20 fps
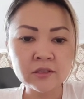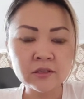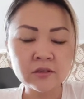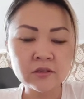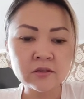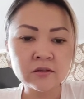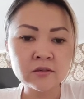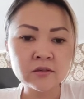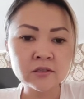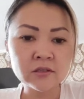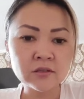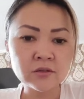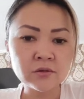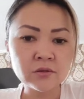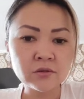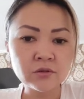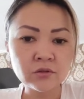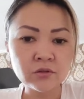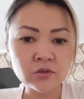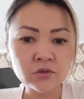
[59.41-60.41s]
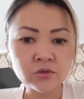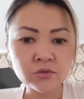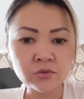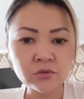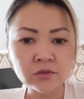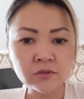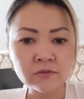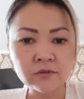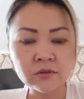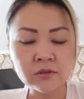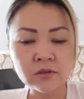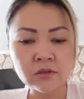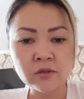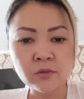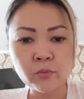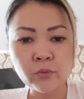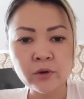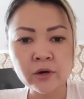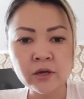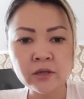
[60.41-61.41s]
Это и расстроенные чувства, это и
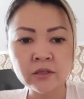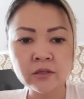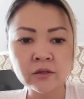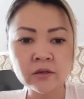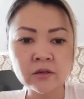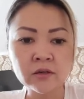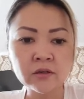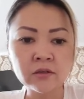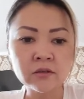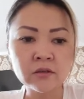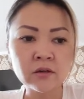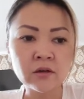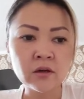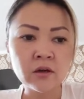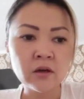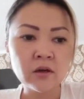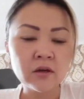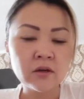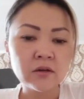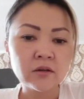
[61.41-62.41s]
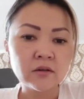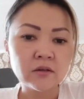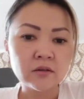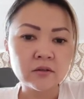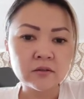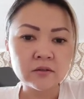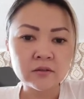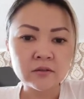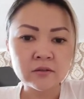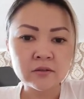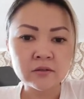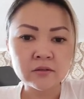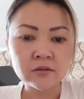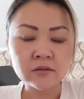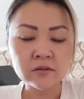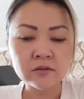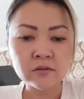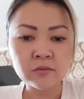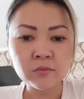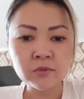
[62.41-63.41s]
паника, это э, и